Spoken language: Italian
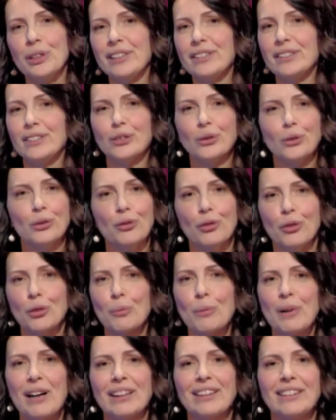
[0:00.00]
si sono
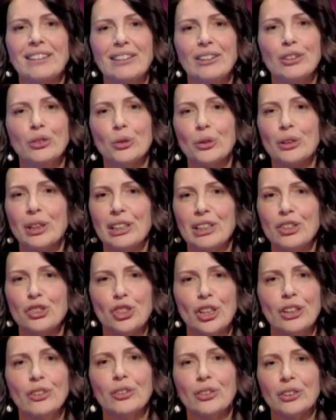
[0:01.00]
formati intorno alle
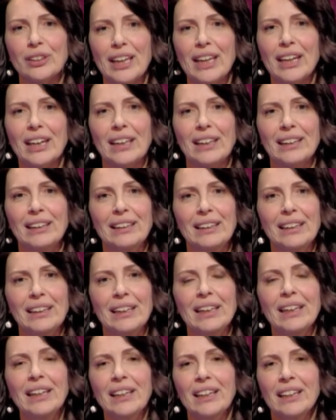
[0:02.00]
100 terre
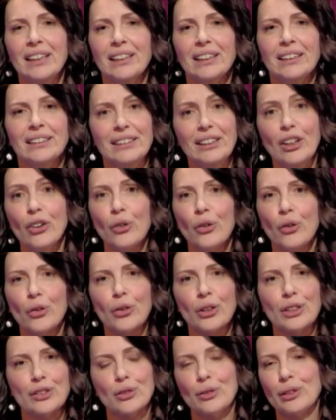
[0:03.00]
di, di
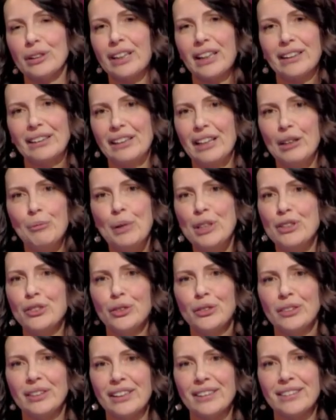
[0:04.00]
oro che sono andate nel mezzo
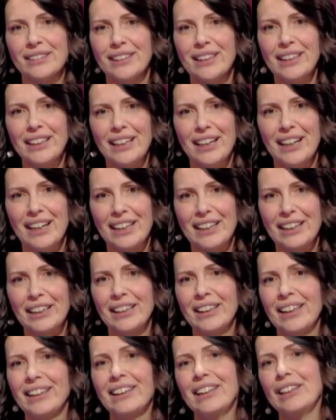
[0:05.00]

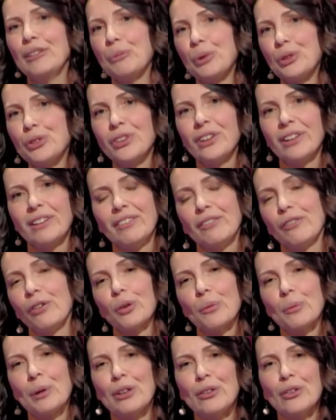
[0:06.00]
interstellare e da lì poi si
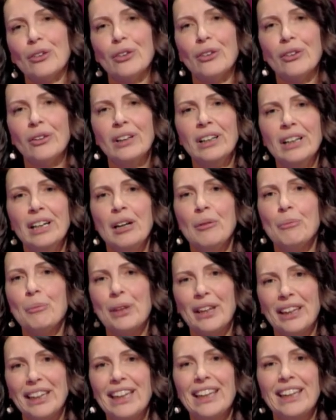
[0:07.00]
formano
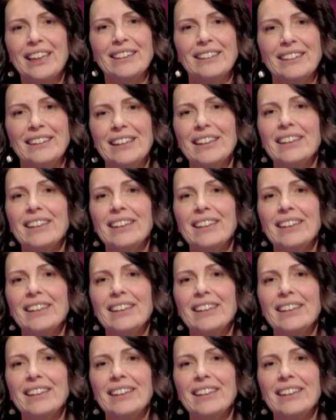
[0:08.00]
pianeti,